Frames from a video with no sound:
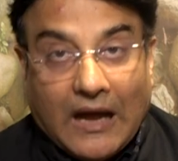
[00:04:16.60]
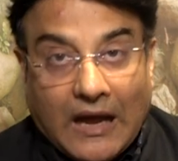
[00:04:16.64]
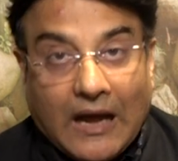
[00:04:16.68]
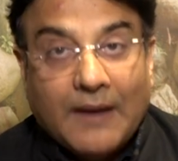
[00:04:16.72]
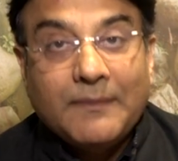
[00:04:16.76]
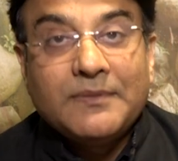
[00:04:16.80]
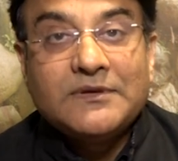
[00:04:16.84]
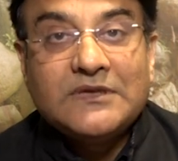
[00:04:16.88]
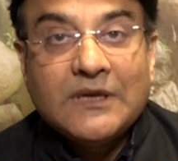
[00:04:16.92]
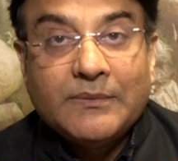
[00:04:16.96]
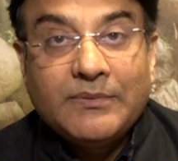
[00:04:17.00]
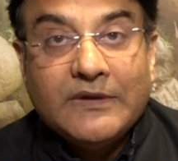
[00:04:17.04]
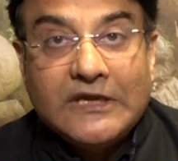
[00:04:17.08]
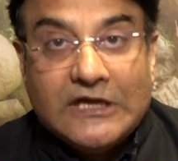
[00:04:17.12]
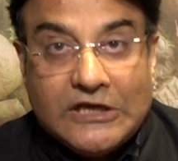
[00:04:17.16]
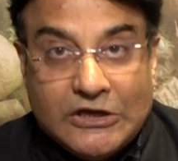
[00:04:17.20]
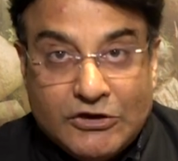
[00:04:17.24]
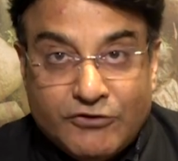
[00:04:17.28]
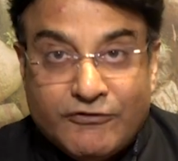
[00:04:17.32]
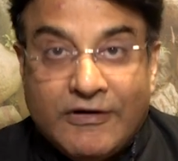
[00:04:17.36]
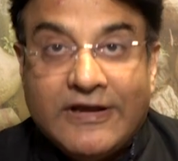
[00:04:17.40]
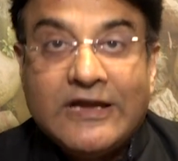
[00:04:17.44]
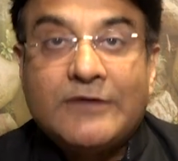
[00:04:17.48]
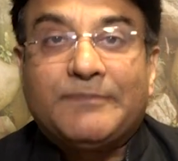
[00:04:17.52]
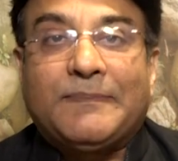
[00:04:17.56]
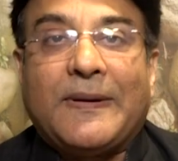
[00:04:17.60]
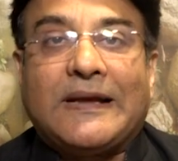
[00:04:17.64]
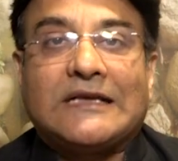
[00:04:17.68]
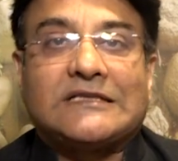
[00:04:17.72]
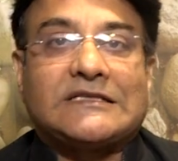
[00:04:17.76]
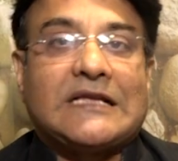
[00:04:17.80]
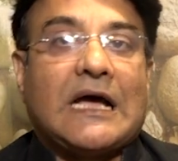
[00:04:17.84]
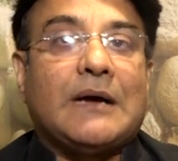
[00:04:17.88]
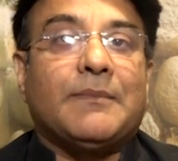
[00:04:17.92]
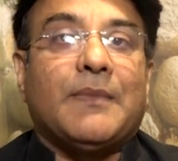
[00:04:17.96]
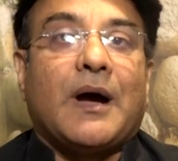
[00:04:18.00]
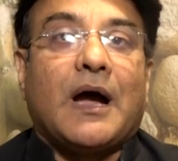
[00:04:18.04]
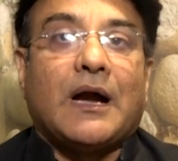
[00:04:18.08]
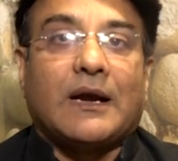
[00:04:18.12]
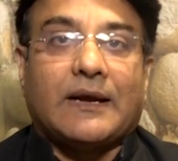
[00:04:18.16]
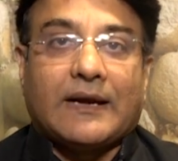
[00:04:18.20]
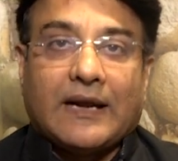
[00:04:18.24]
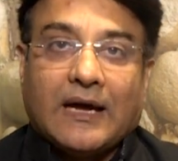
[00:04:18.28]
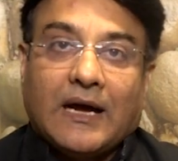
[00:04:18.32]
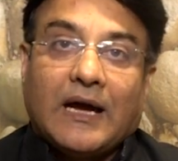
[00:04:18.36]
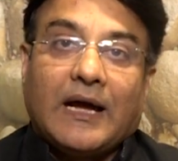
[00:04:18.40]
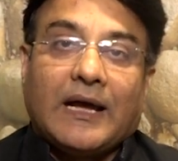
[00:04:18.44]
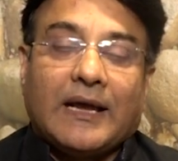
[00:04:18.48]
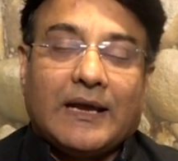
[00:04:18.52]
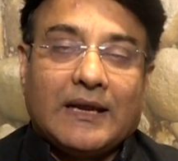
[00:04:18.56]
अब जब यू पैसा मांग
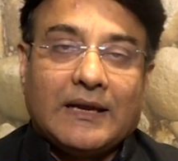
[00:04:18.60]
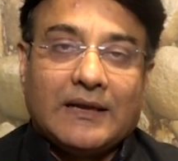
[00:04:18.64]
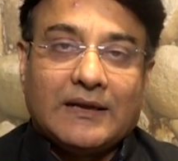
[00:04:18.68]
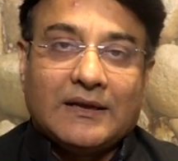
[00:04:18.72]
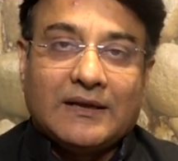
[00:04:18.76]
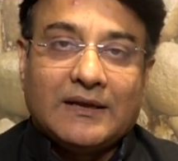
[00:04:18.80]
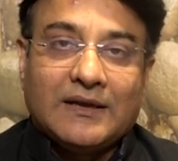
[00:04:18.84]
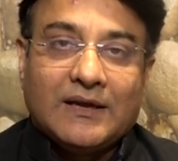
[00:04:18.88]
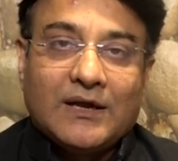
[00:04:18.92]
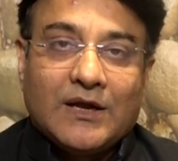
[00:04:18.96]
रहा है